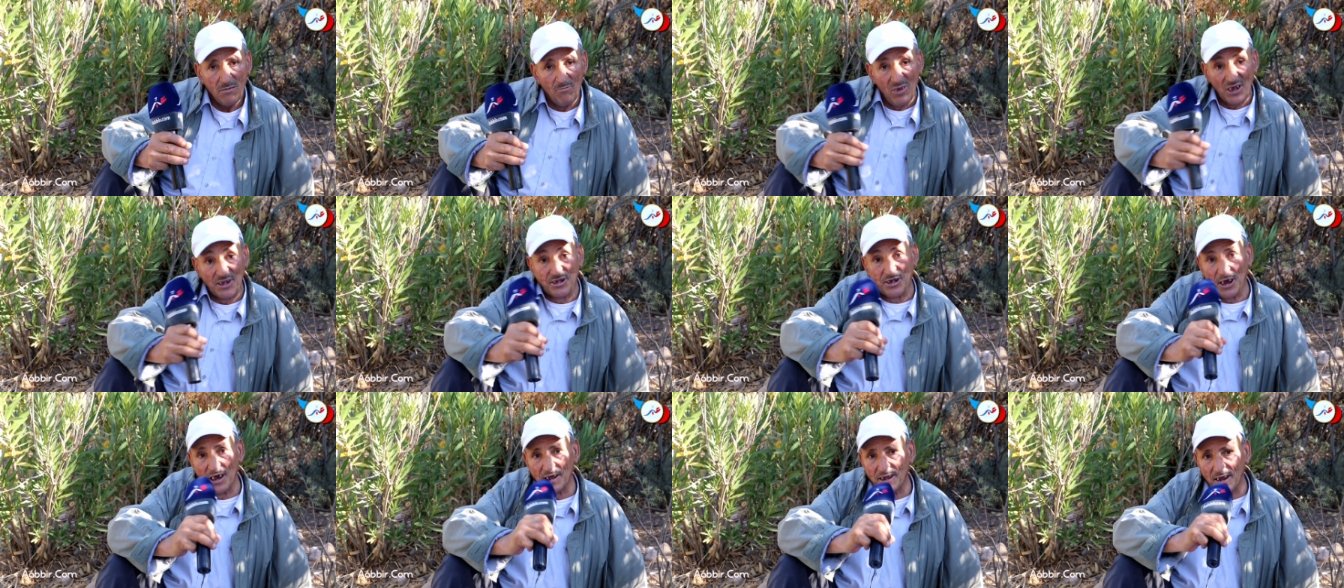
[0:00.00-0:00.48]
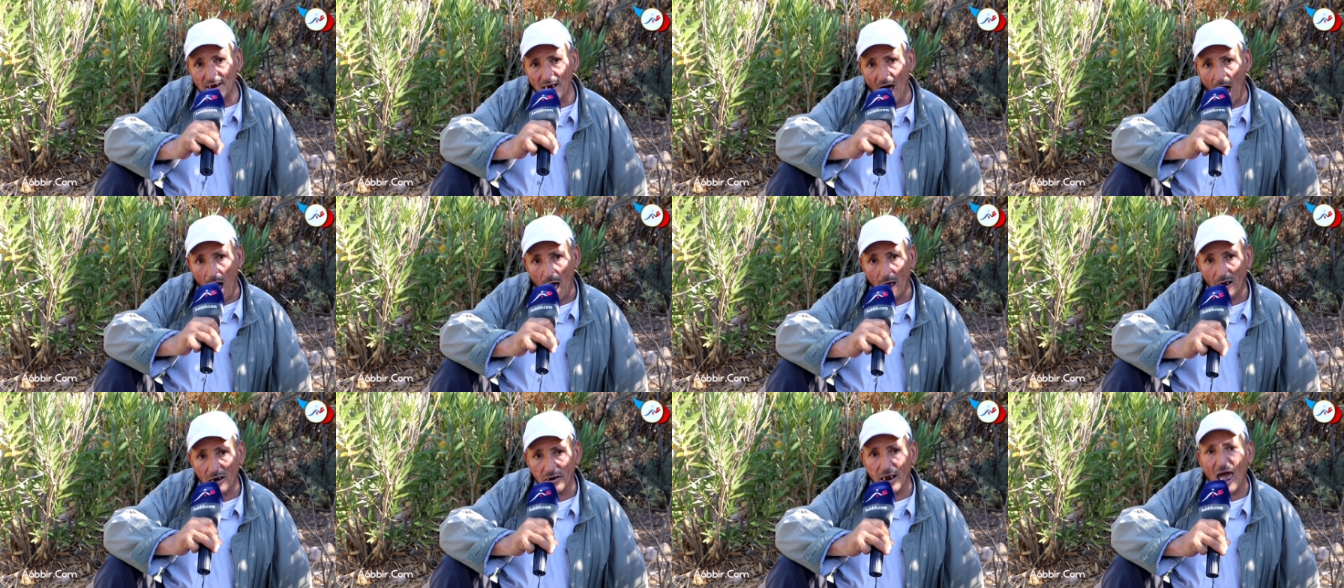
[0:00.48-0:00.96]
من
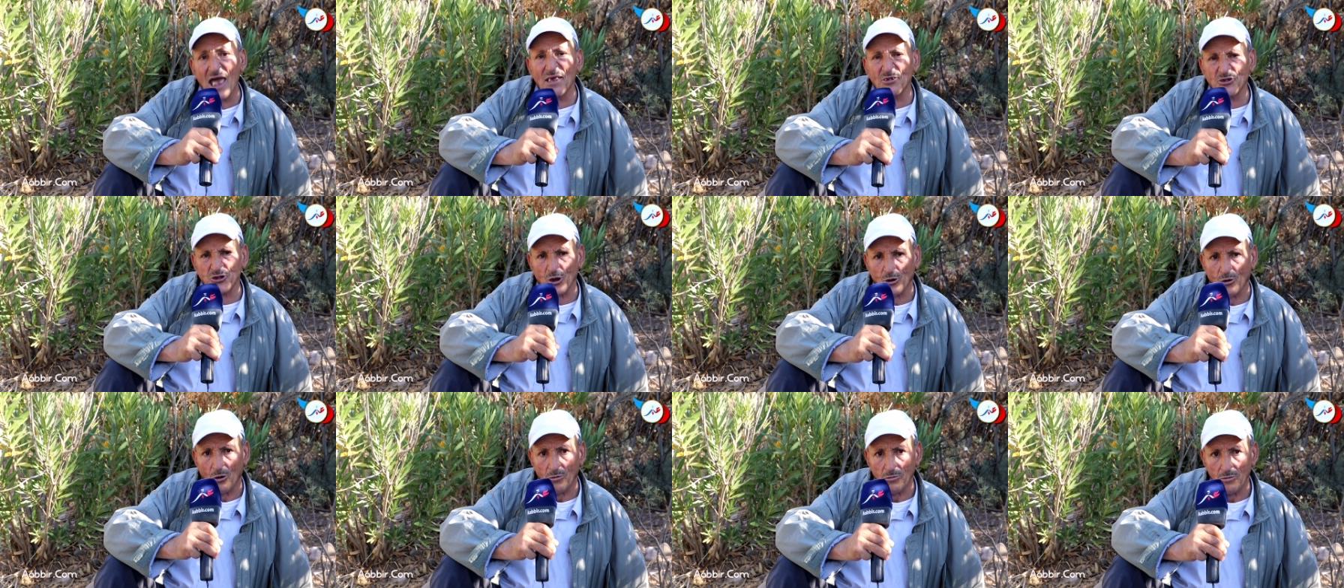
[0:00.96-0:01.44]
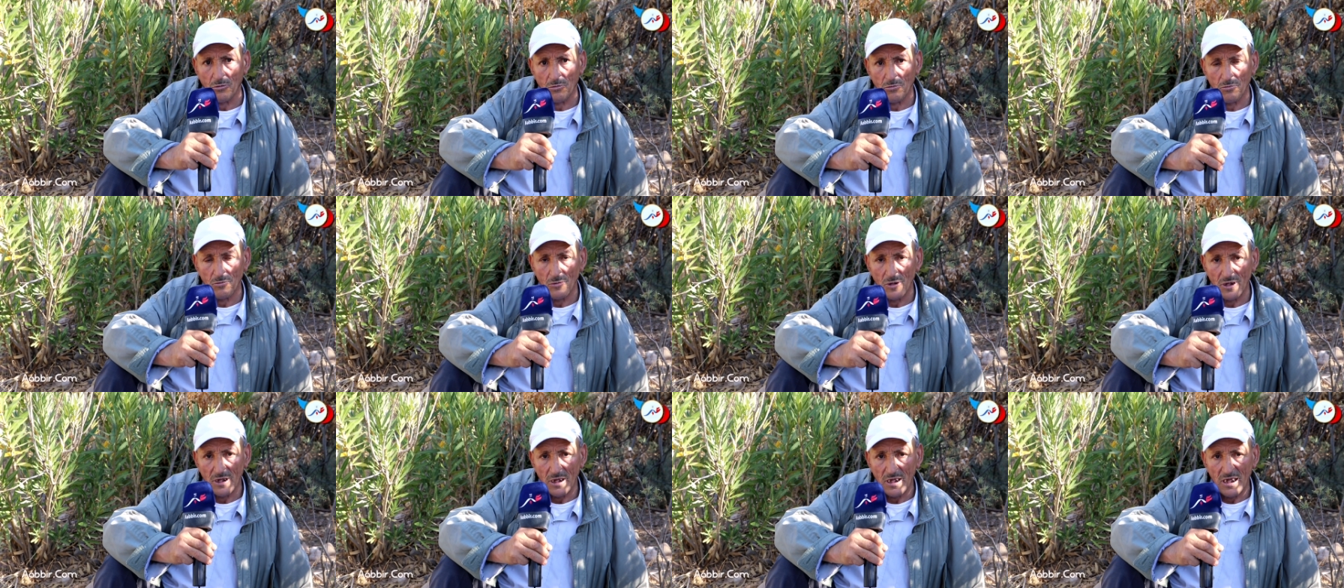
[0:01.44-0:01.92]
سيدنا الله ينصرو
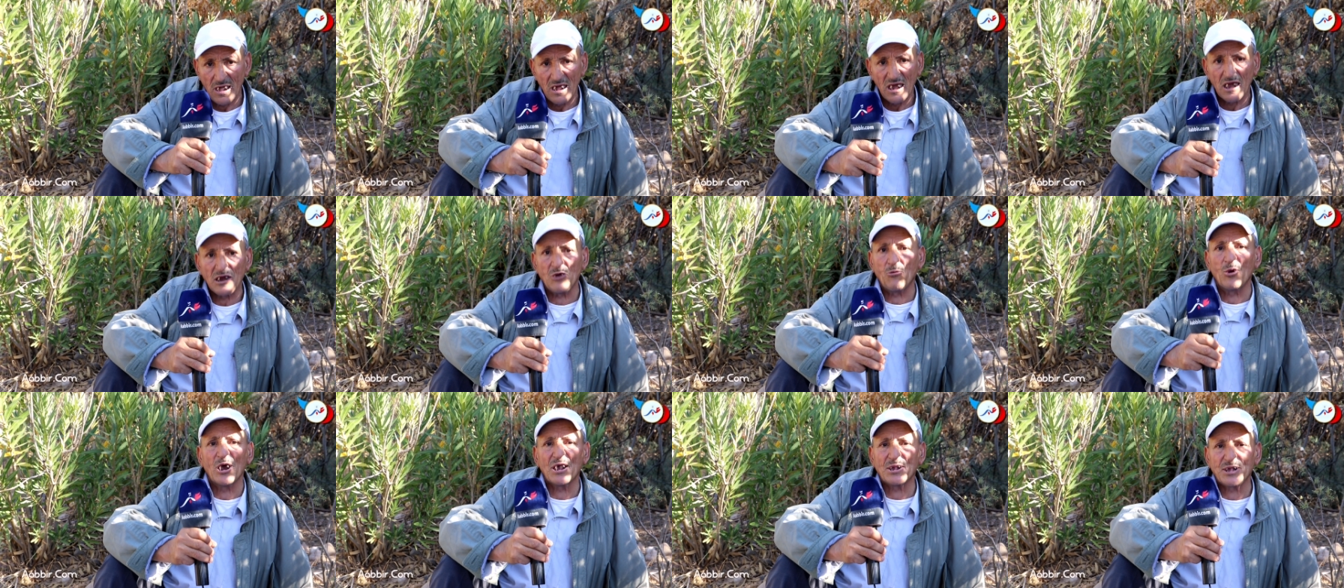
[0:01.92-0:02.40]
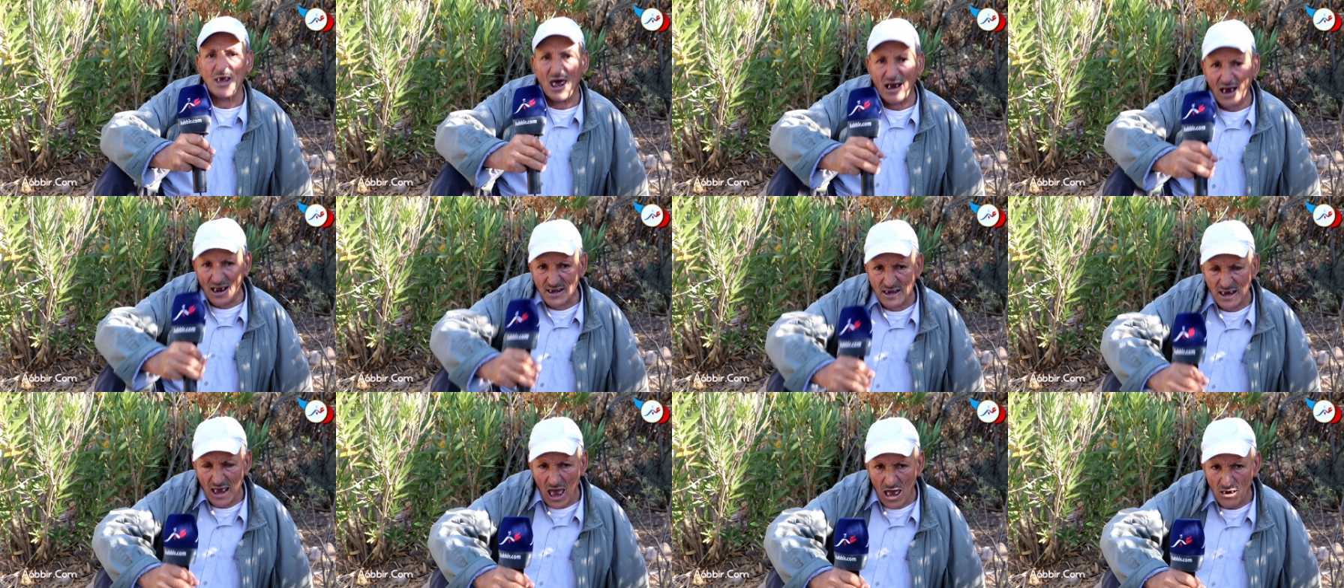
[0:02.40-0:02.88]

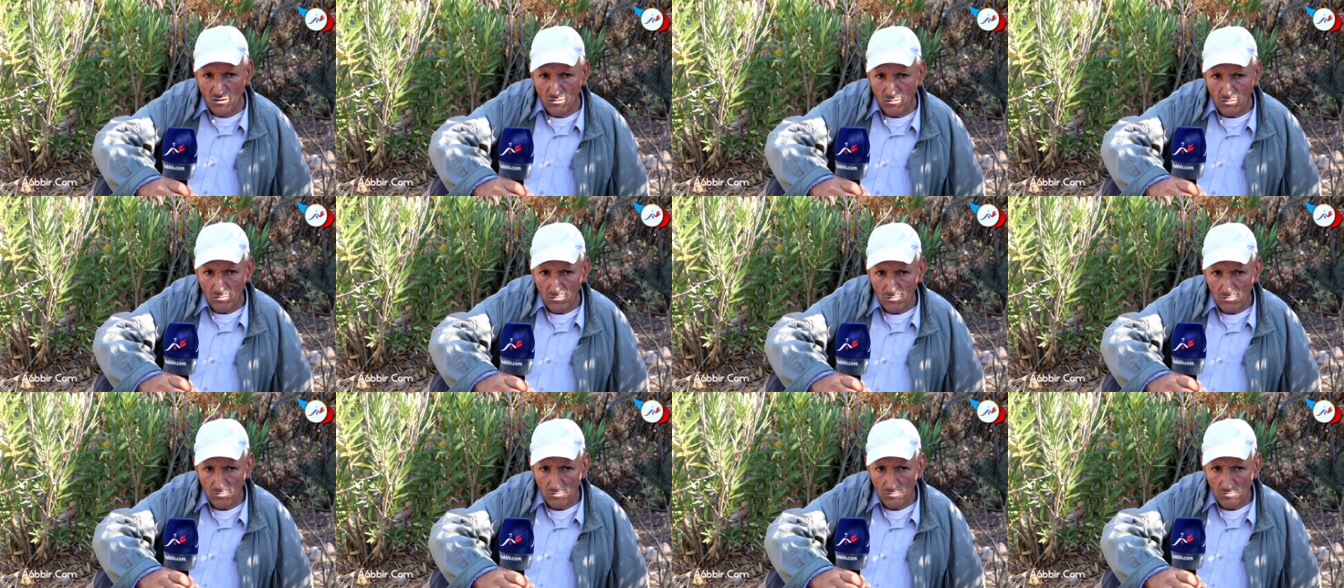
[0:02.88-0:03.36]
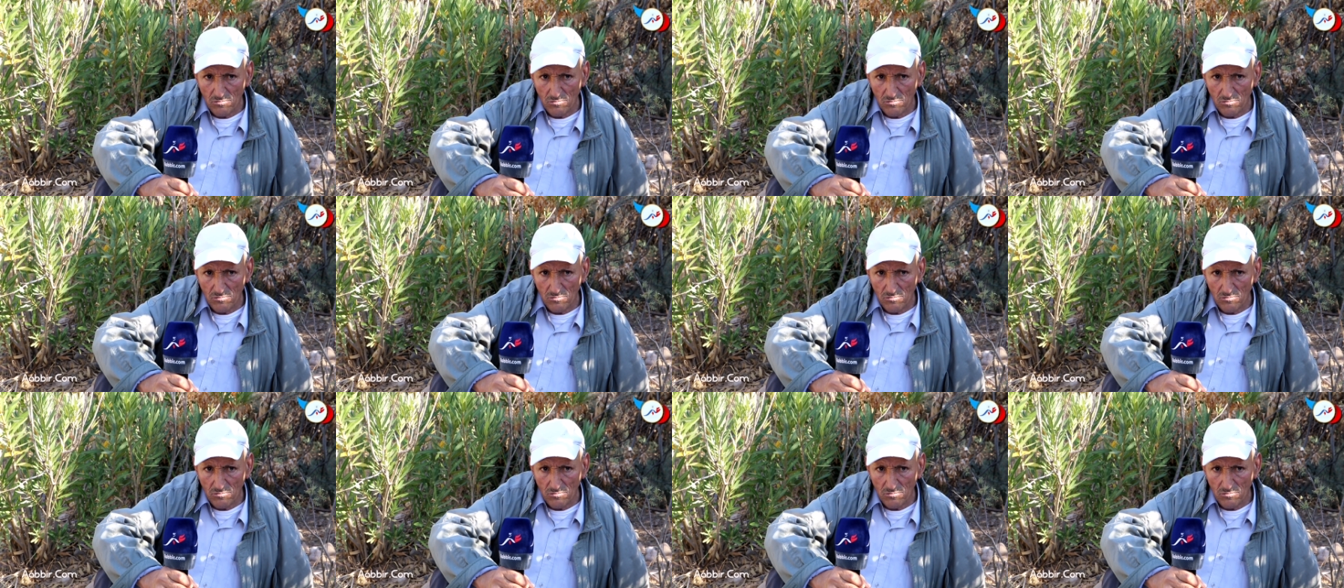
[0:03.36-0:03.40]
الوزاره ديالو